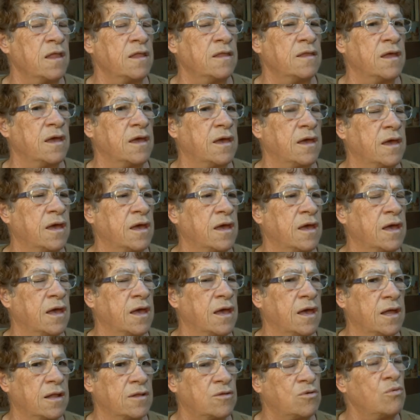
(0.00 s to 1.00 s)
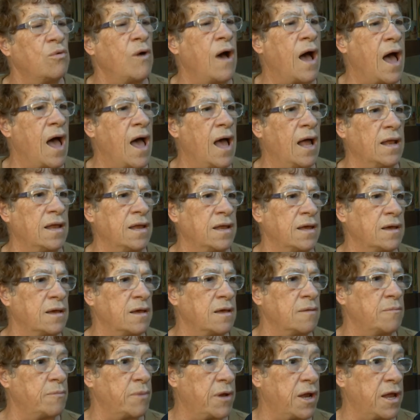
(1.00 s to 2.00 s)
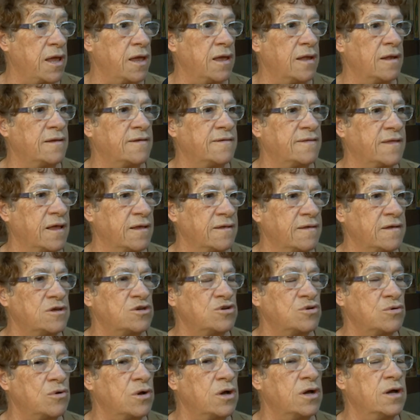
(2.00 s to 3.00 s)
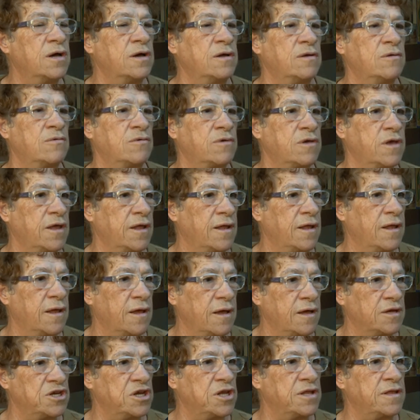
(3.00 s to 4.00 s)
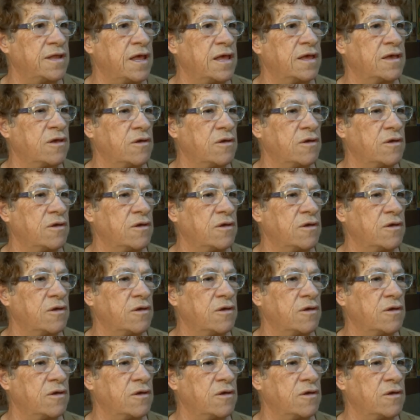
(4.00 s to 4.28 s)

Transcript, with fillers: de toalha para eles estar se enxugando, que a gente tem